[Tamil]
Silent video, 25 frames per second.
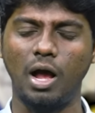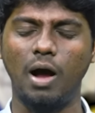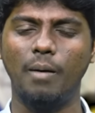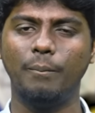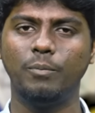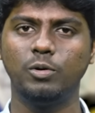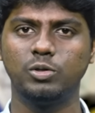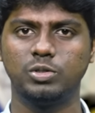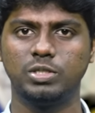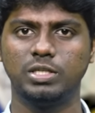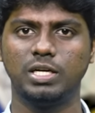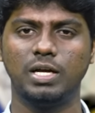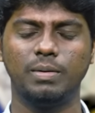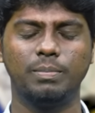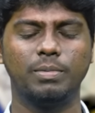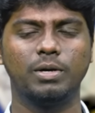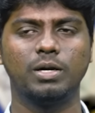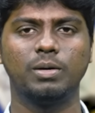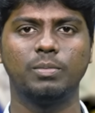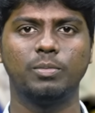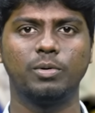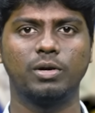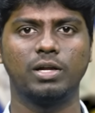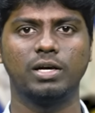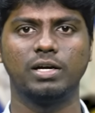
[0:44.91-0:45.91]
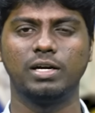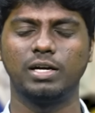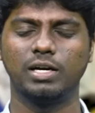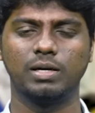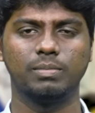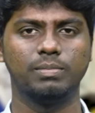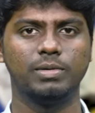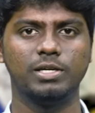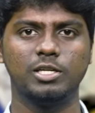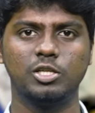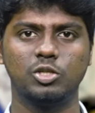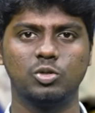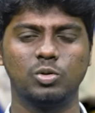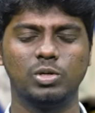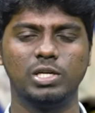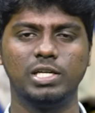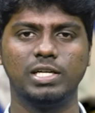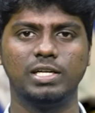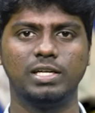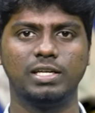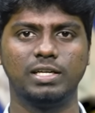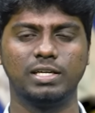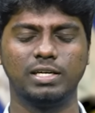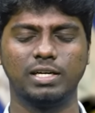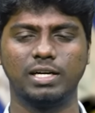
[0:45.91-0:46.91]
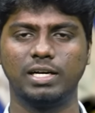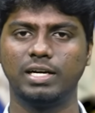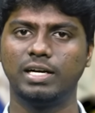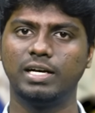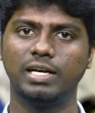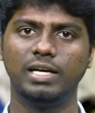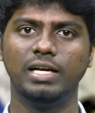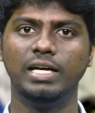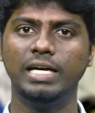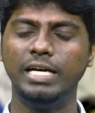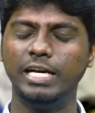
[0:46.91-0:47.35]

ஆப்போசிட்டாக பண்ண போகிறாங்கன்ற மாதிரி சொல்லிக்கிட்டு இருக்கிறாங்க